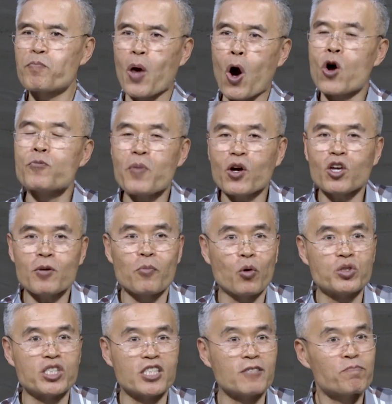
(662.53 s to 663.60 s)
병명이
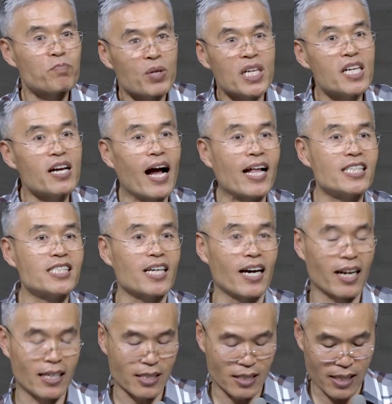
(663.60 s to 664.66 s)
뭔지는 미리 알지
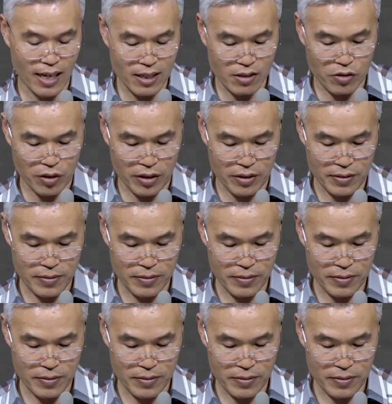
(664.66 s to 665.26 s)
않았느냐 하는 거예요.